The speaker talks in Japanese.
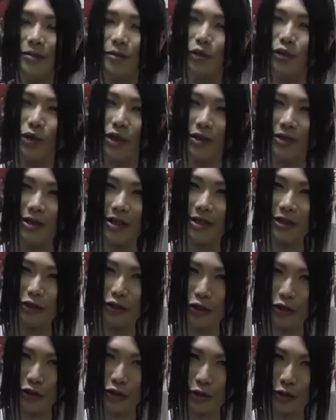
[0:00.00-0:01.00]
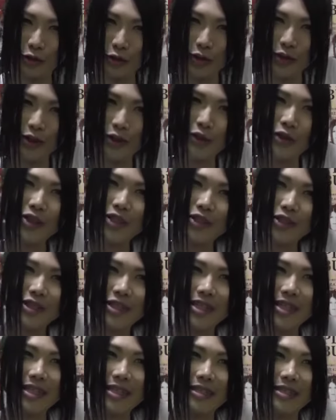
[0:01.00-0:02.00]
うん、もう直哉くんのことを尊重
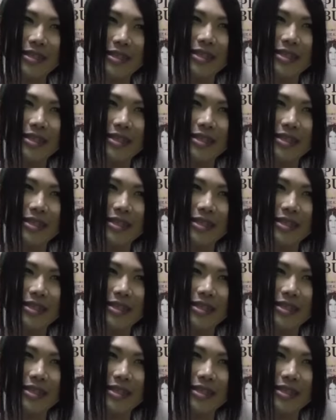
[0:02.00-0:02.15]
して